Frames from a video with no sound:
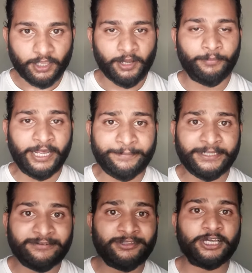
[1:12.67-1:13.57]
हमारी
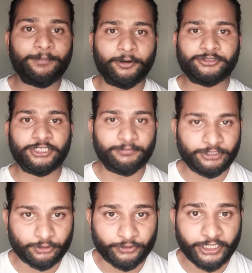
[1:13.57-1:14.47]
पृथ्वी तक पहुंचने में
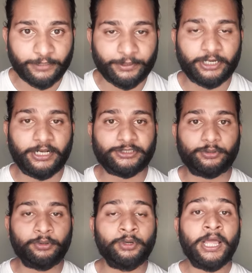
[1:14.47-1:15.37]
सूर्य के प्रकाश
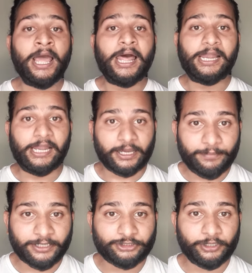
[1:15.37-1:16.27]
को
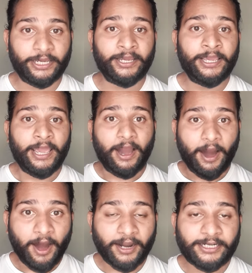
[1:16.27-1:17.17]
लगभग जो है
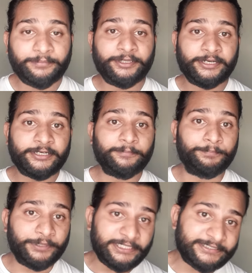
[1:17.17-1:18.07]
आठ मिनट
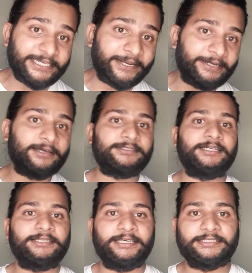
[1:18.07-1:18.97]
बीस सेकंड लग
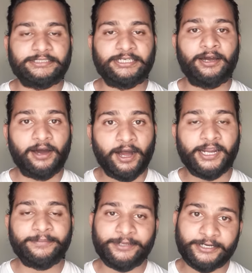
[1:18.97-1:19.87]
जाते हैं जी हाँ
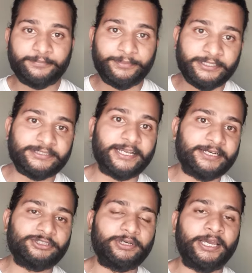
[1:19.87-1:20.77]
आठ मिनट बीस
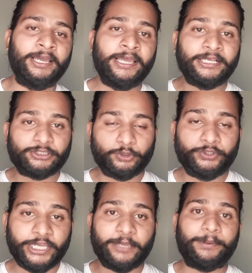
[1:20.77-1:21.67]
सेकंड जो है
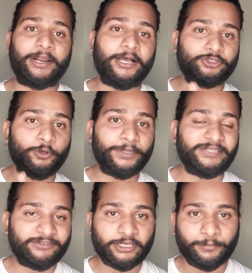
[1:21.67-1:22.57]
सूर्य के प्रकाश को
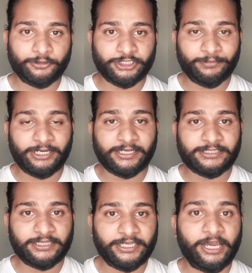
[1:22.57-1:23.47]
पृथ्वी तक पहुंचने में लग
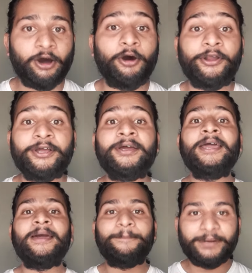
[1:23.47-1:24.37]
जाते हैं और
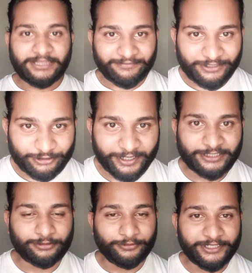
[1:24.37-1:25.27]
पृथ्वी जो है
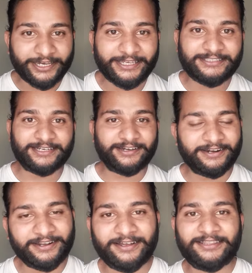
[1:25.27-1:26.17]
सूर्य के चक्कर
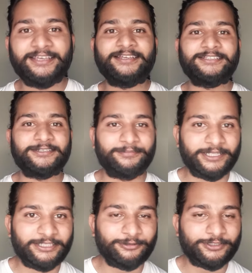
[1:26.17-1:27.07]
लगाती है ये सब
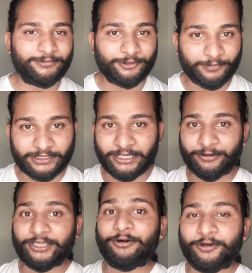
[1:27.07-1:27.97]
बातें तो सभी को पता
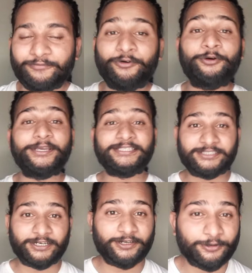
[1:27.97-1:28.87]
होगी और वो इस
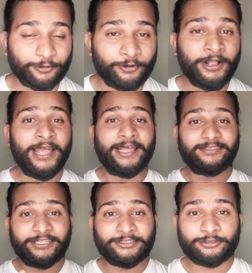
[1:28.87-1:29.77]
चक्कर को
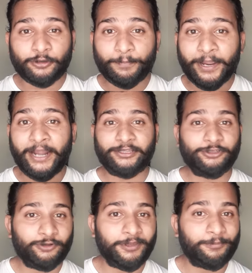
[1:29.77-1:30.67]
तीन सौ पैंठ
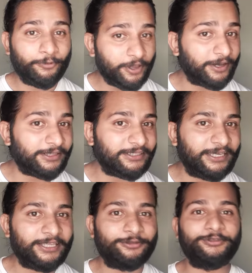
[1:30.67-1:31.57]
दिनों में पूरा करती
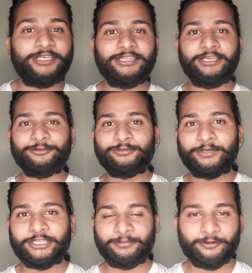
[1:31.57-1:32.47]
है तो ये थी कुछ
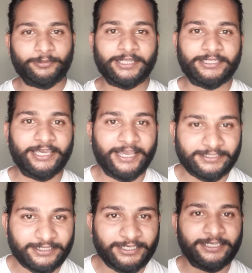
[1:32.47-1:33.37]
महत्वपूर्ण बातें
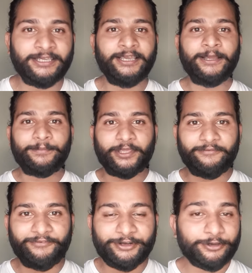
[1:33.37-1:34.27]
ऐसे ही
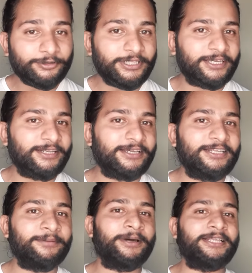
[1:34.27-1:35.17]
वीडियो को देखने के लिए
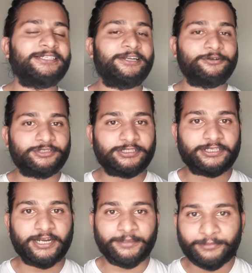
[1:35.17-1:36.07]
हमारे चैनल को
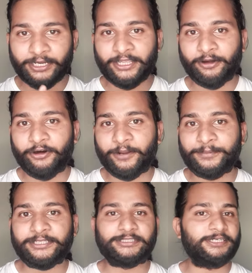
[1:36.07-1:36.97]
सब्सक्राइब करें और
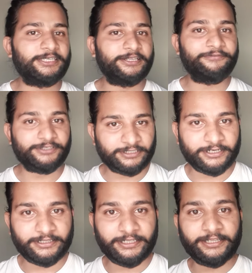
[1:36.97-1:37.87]
अपनी स्टडी की रिविज़न
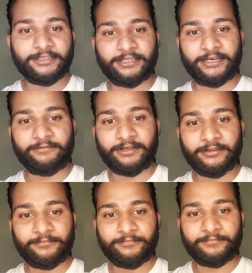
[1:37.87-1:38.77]
करते रहिए धन्यवाद